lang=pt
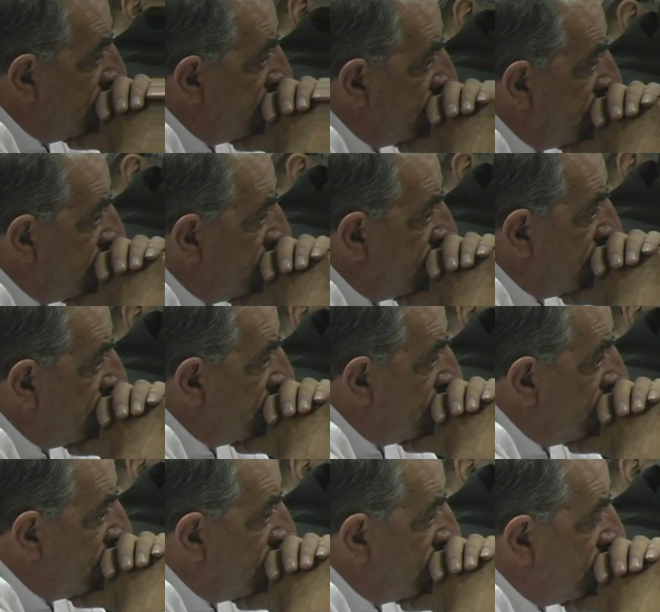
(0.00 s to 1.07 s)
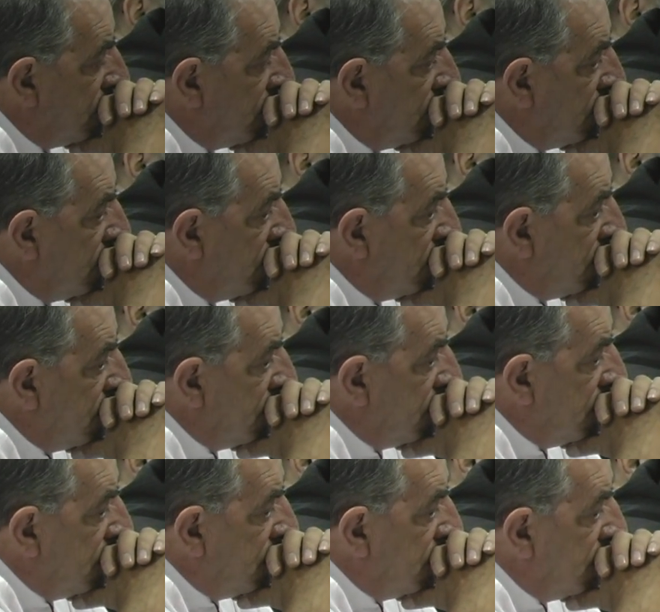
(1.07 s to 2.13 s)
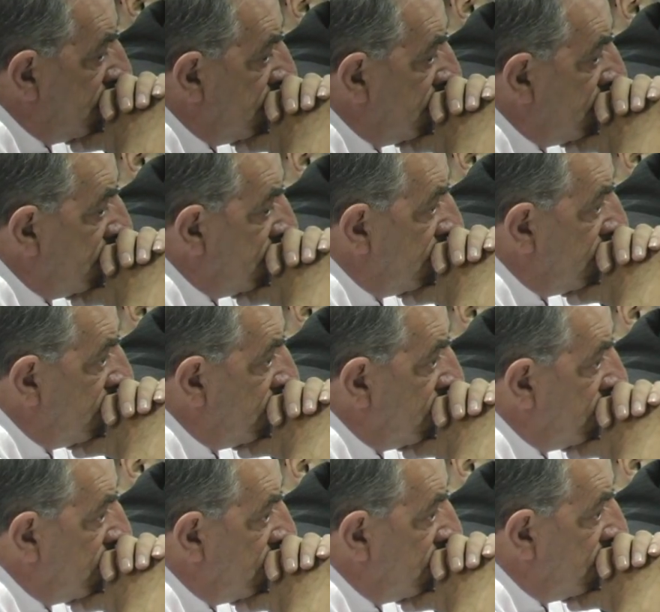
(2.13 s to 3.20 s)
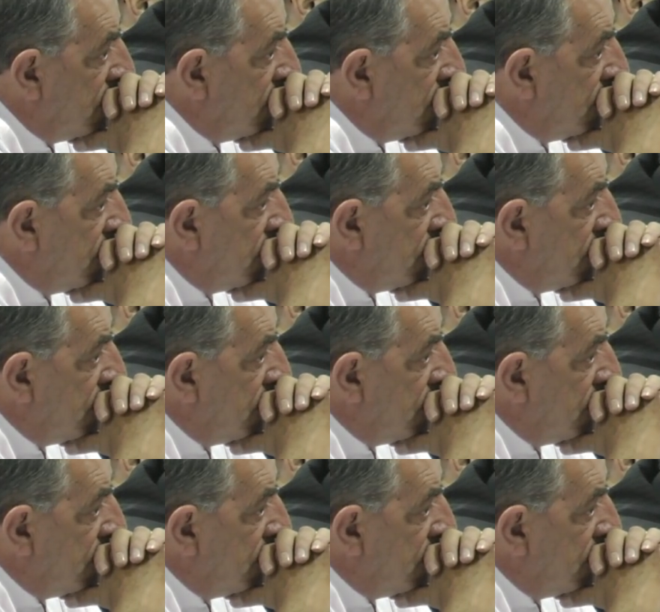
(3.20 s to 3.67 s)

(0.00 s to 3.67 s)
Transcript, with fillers: eu um dia sentado no banco do réu.